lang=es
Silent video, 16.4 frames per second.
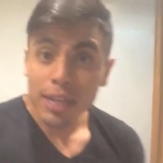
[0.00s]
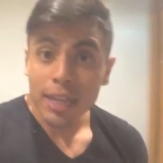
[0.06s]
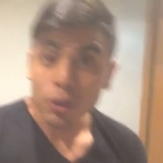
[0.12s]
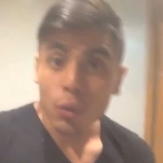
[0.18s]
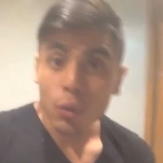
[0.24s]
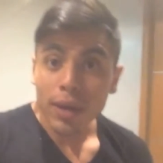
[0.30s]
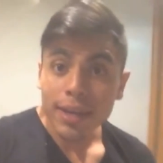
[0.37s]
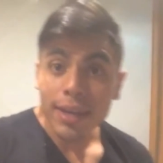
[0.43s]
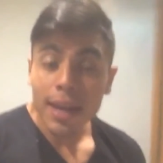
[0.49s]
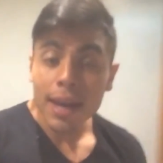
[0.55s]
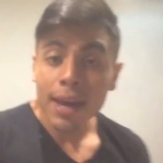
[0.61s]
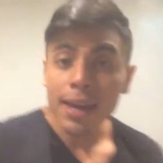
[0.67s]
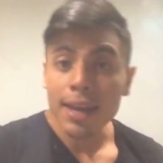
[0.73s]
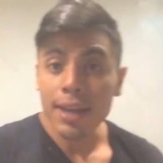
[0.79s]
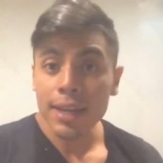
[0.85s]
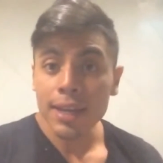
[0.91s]
la
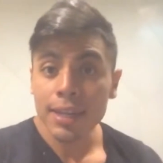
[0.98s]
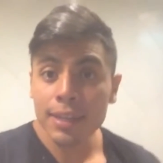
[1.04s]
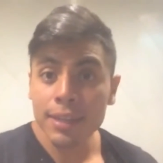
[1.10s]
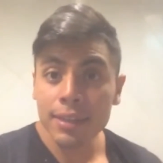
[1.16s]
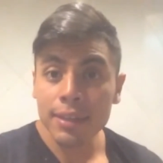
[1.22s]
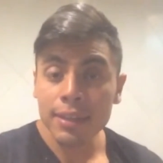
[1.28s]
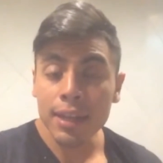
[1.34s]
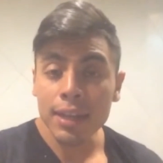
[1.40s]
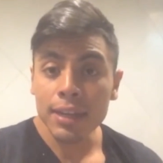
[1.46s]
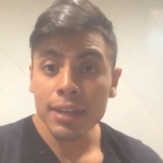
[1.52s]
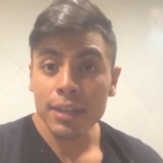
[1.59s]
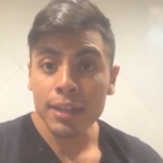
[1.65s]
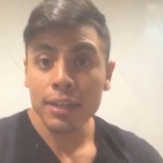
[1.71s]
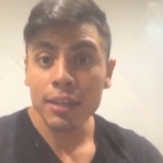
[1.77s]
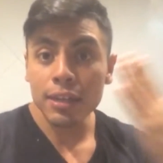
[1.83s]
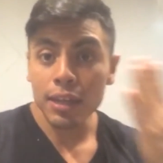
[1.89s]
toalla en,
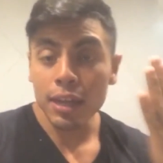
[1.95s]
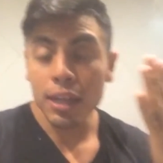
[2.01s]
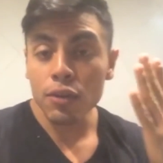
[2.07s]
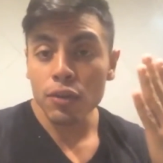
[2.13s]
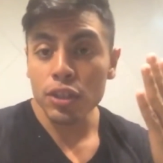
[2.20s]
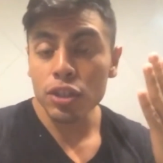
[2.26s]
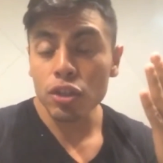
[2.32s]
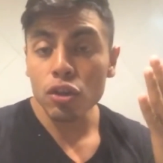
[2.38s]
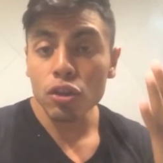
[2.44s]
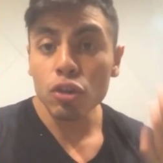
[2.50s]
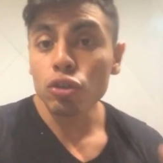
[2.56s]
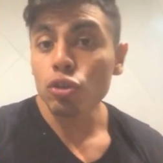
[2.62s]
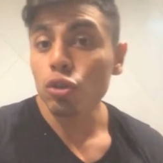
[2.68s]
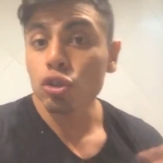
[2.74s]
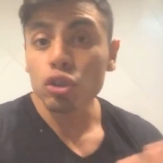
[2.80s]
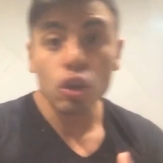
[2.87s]
en nuestro
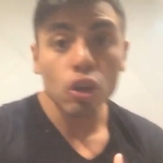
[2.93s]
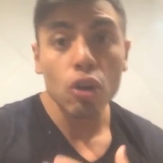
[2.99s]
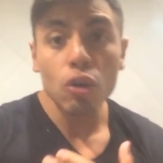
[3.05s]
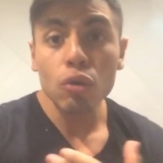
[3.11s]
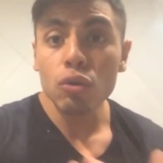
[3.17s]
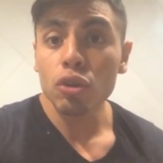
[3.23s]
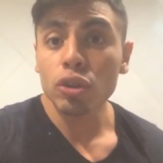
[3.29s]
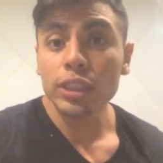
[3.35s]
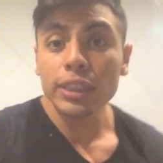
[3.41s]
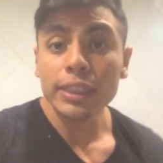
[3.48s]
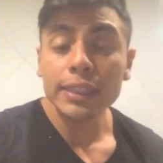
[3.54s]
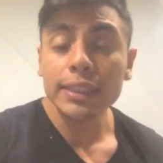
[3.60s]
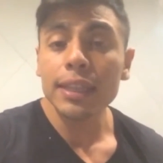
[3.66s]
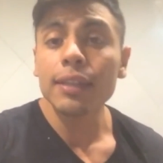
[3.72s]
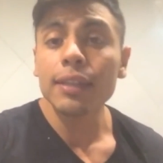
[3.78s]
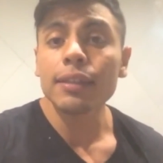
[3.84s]
rostro solo unos
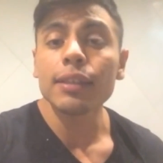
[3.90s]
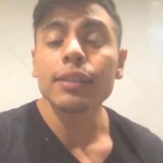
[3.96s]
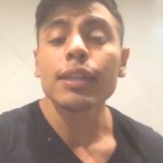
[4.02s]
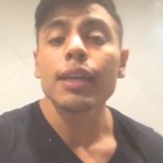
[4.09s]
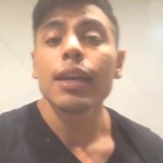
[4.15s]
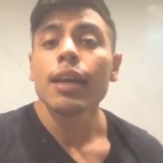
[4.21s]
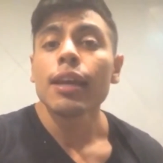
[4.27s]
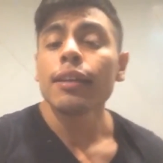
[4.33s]
instantes,